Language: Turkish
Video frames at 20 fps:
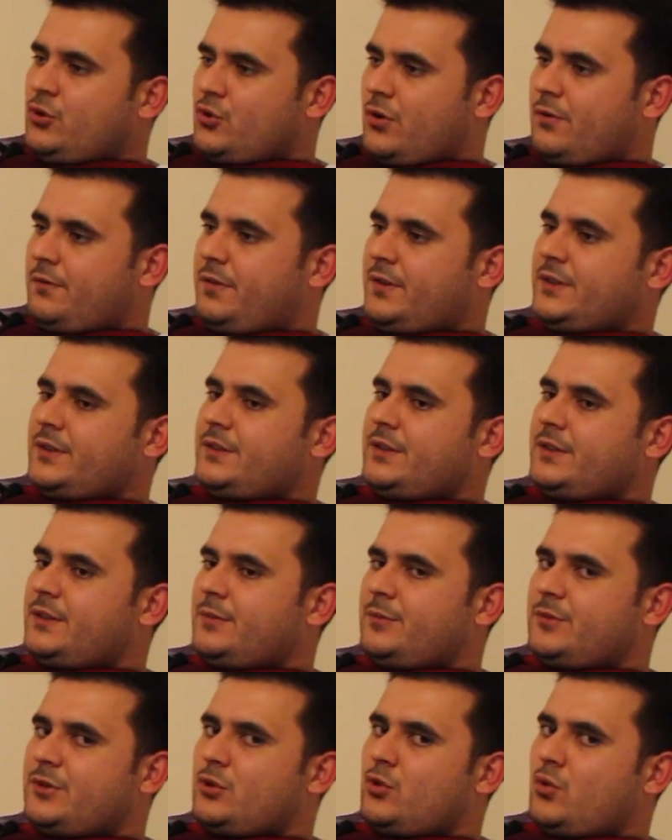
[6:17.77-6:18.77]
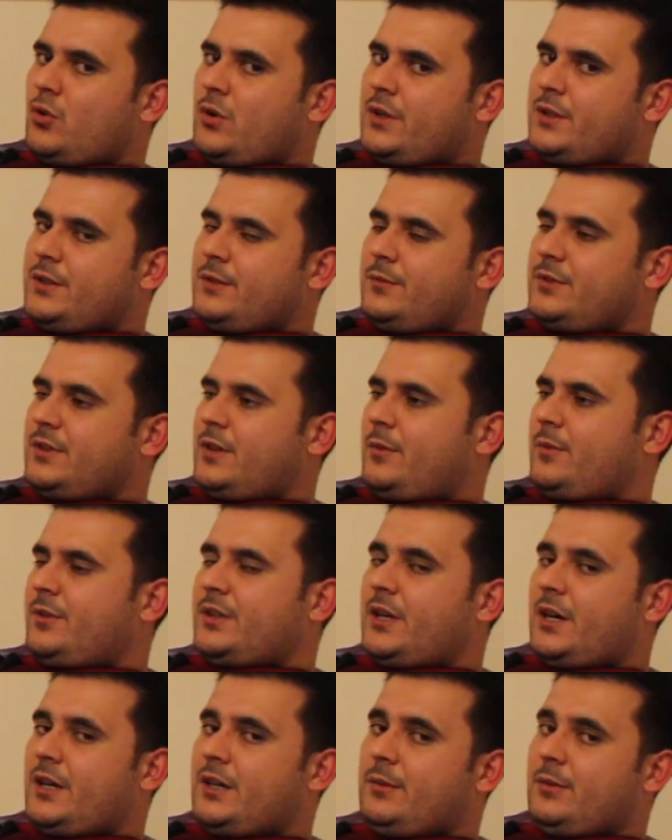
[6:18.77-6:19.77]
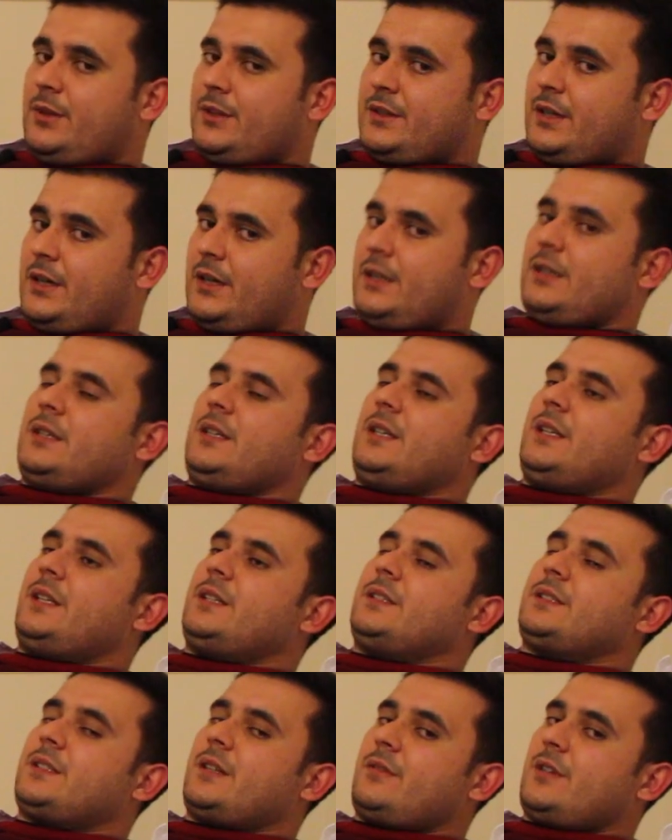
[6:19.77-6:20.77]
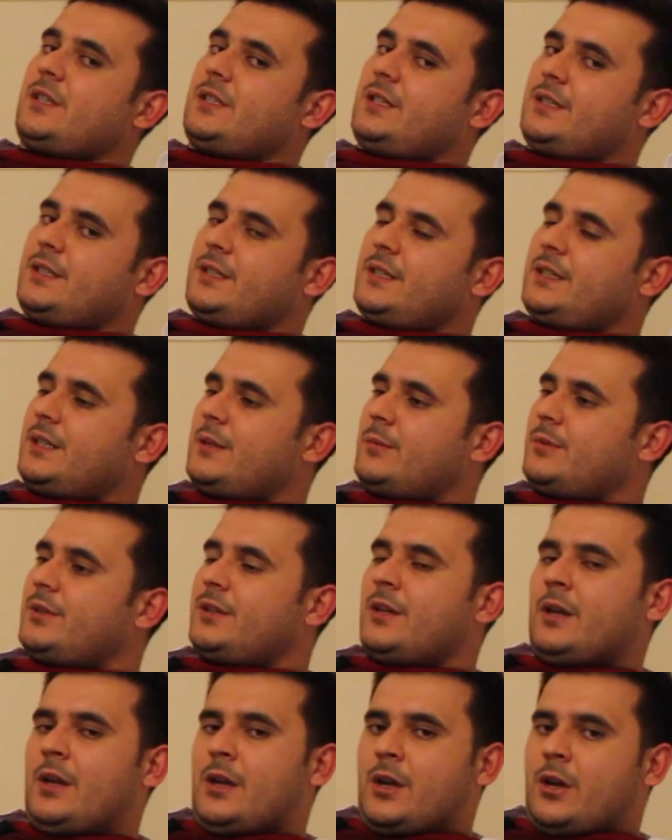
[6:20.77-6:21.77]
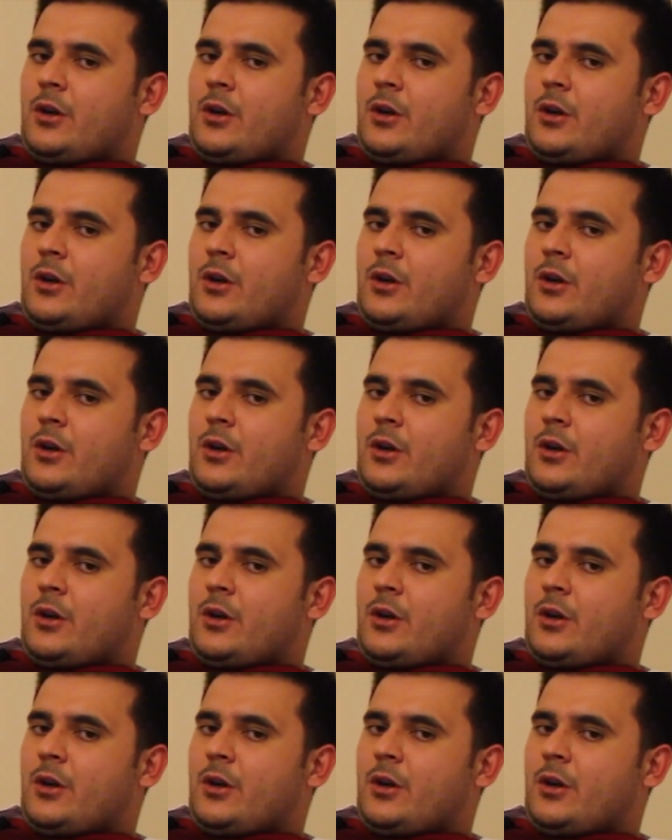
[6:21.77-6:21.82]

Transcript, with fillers: Çok fazla dizimizi zorladığımız zaman tahribat daha ileri seviyelerde gidebilir.